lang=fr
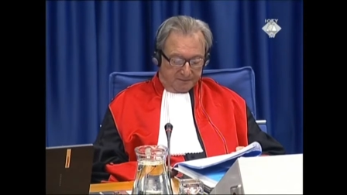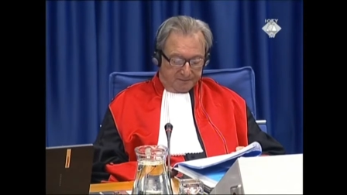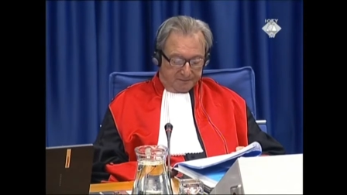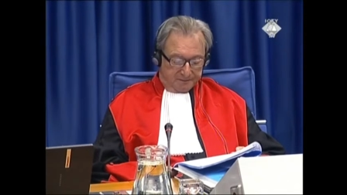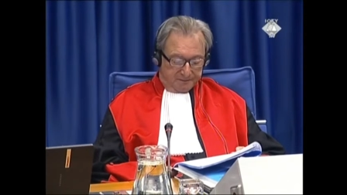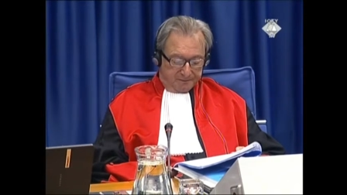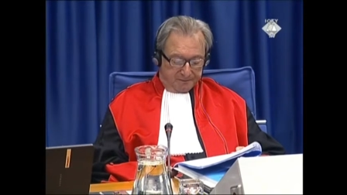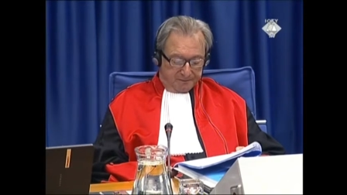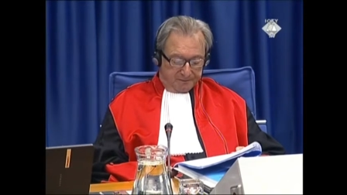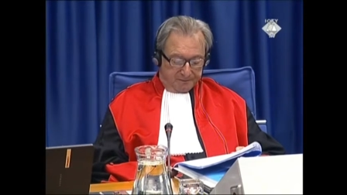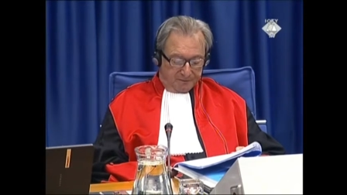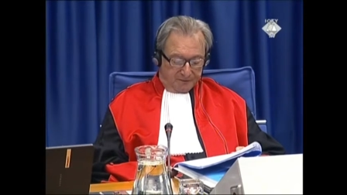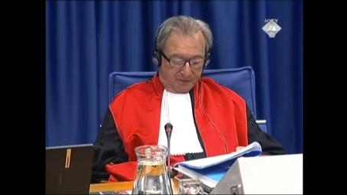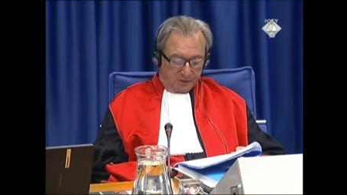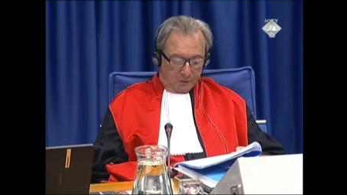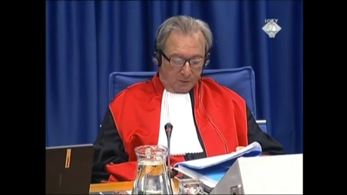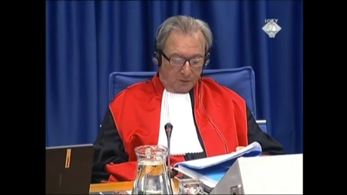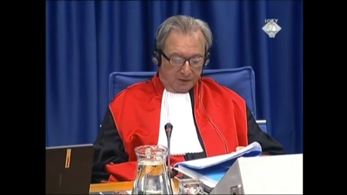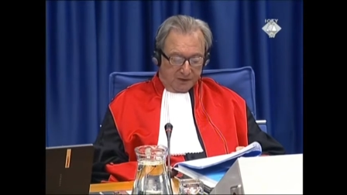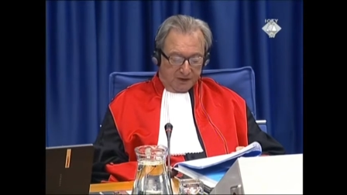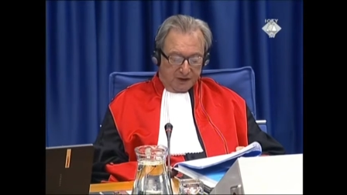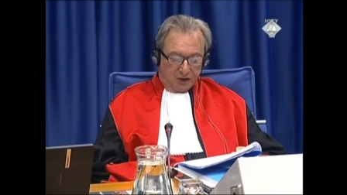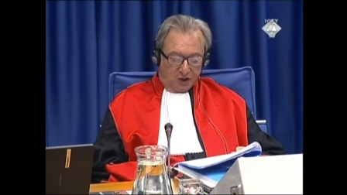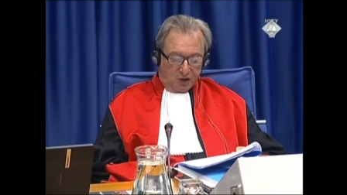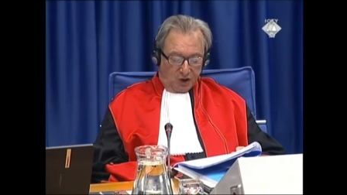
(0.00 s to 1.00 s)
il est
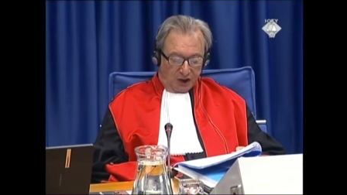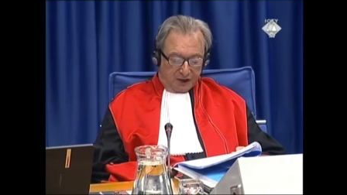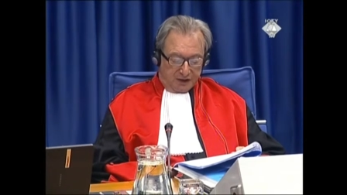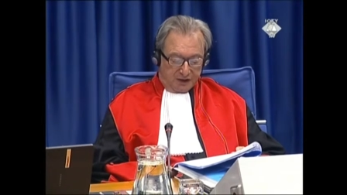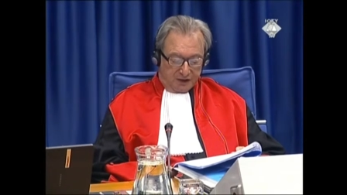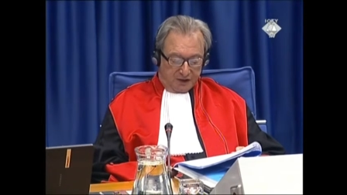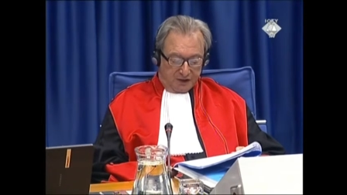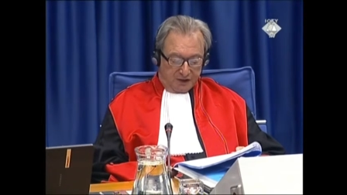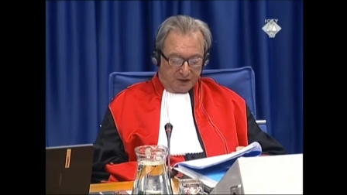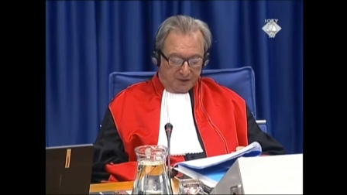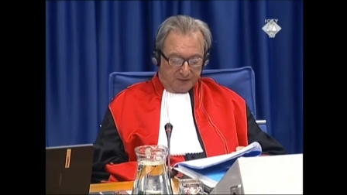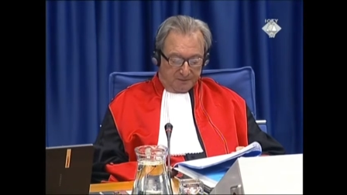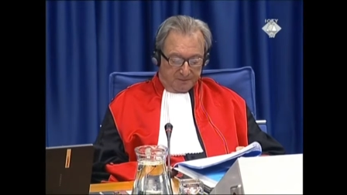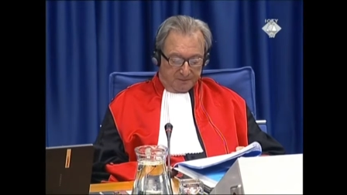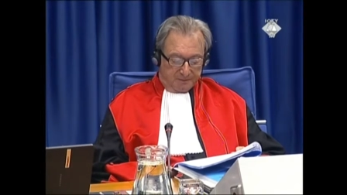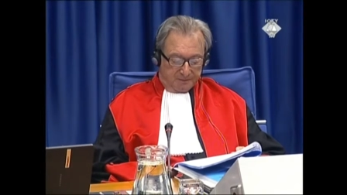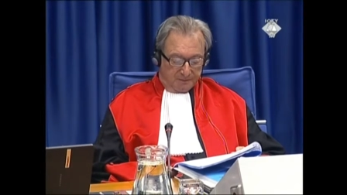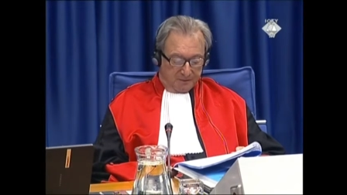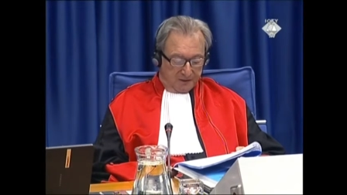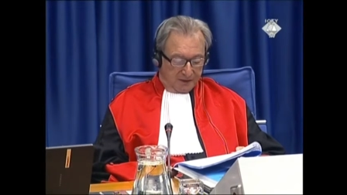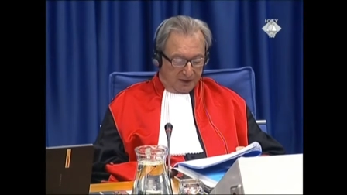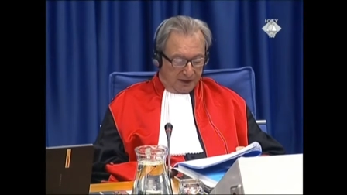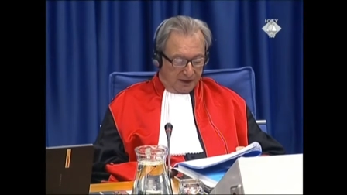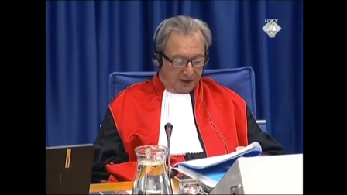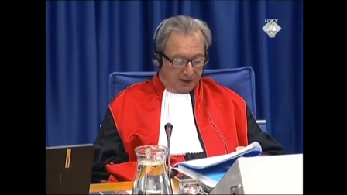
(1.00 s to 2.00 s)
allégué que chacun des
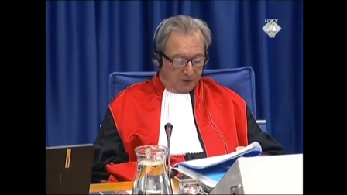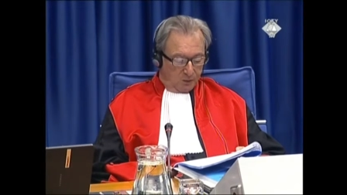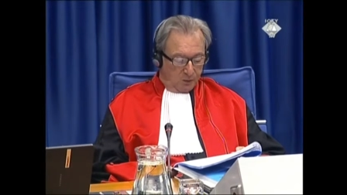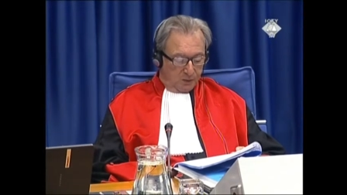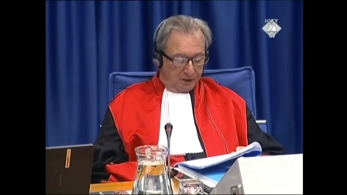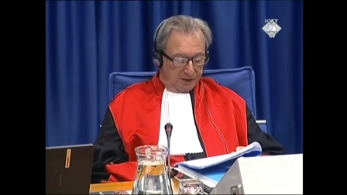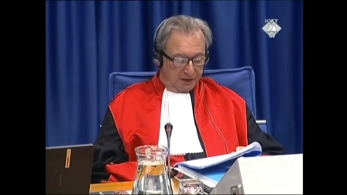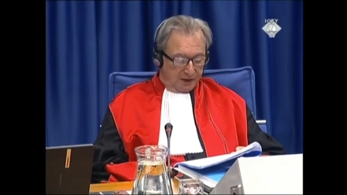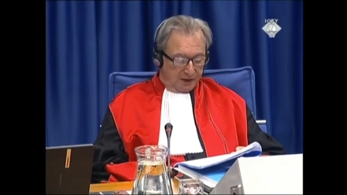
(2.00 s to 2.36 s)
accusés